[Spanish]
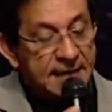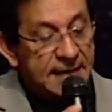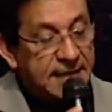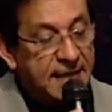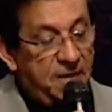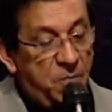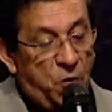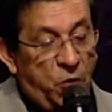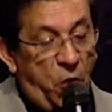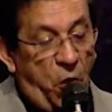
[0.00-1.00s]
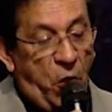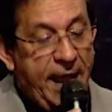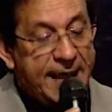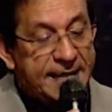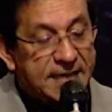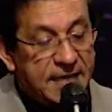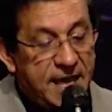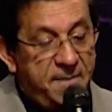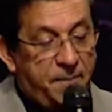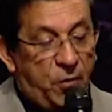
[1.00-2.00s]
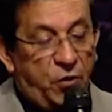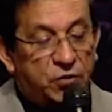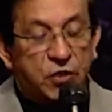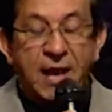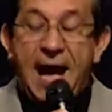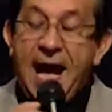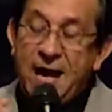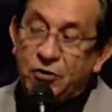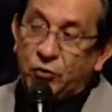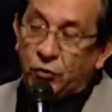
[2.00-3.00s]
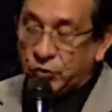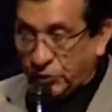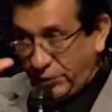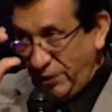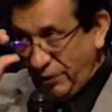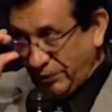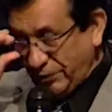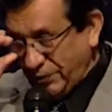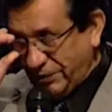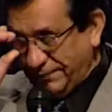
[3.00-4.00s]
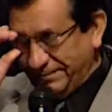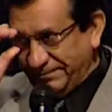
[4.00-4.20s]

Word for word: y el muro en tiempos angustiosos.